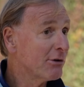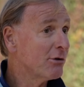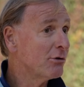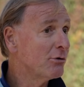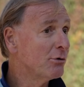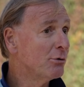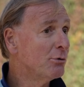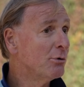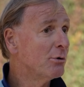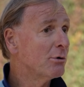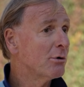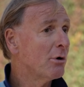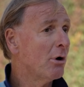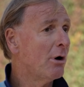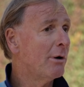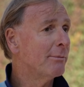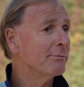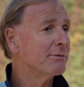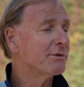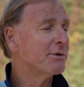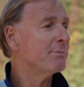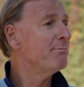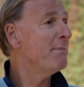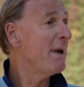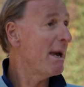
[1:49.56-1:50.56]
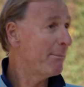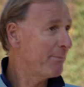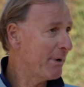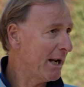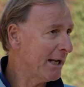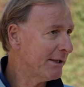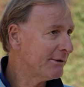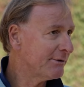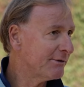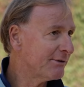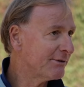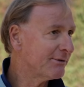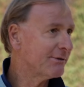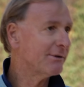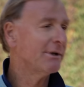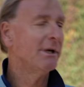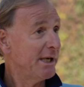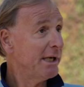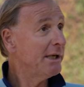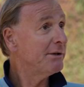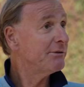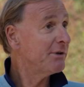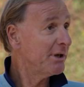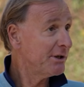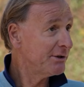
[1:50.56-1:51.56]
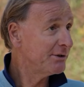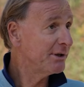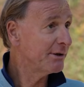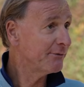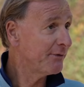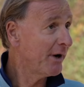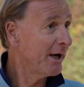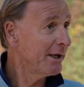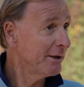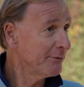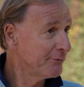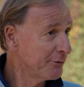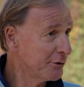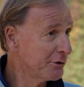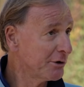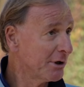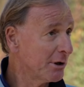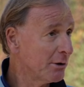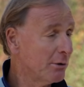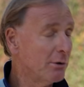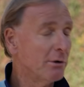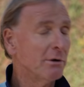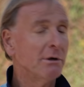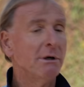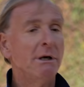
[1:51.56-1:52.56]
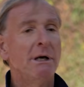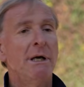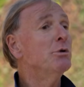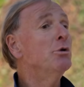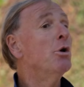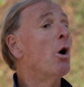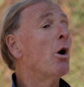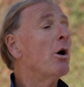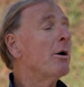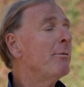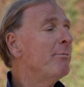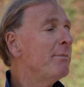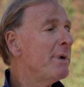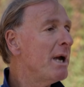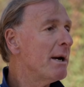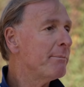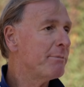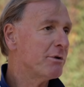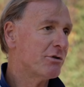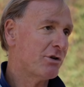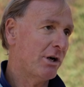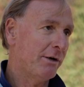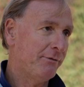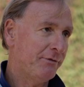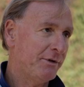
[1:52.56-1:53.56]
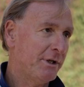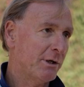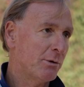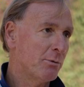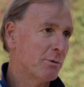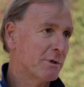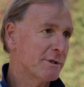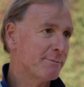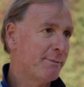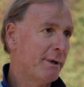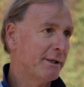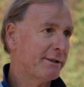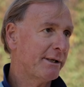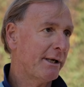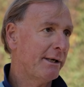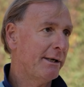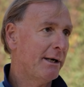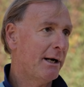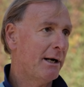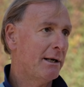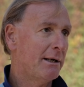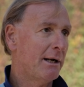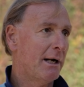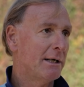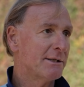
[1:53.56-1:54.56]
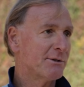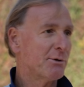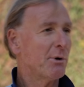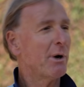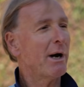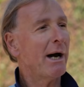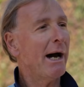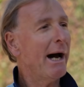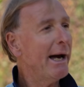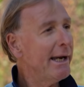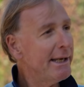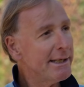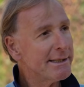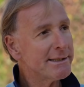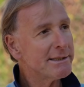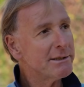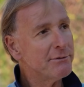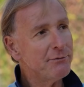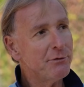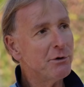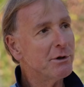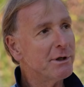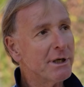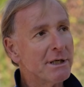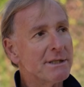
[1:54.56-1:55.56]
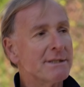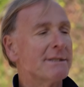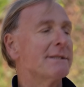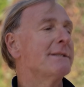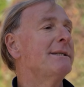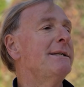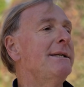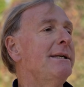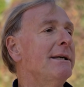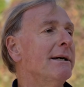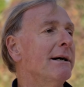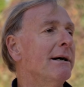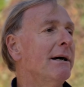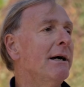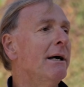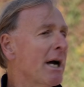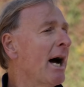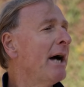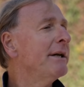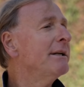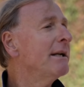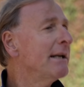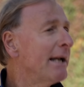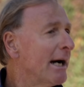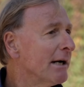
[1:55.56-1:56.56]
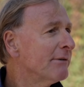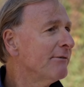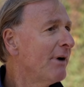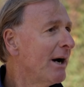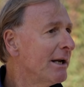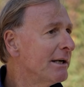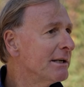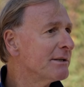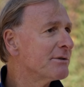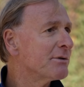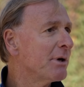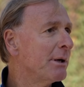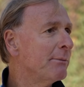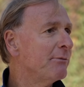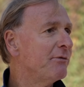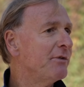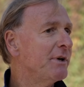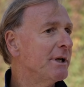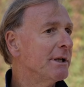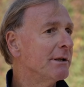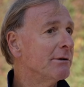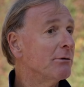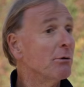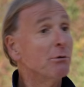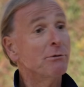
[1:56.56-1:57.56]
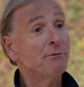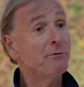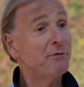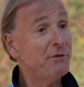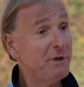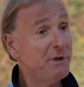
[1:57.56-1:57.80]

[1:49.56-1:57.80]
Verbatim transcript: Dazu kommt mehr Platz, gentechnikfreie Fütterung, noch mehr Beschäftigungsmaterial, also Reize für das Tier, keine Langeweile zu empfinden. Und